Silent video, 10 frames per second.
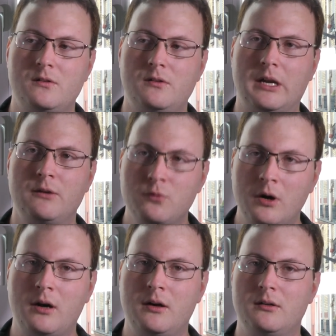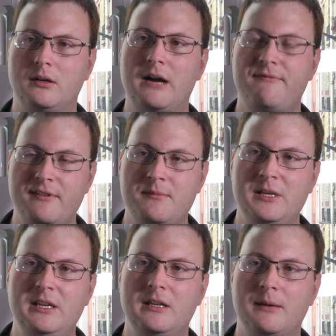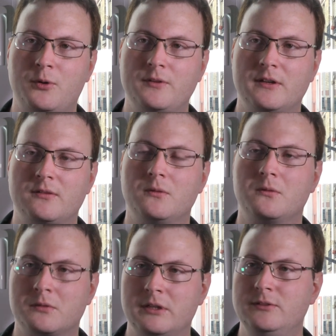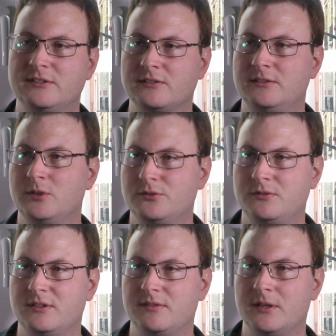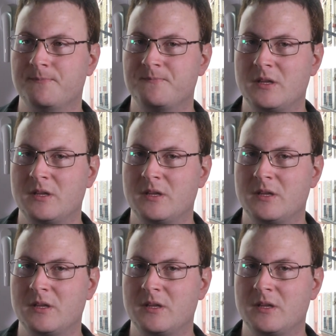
la loi affaiblit la protection contre les licenciements injustifiés.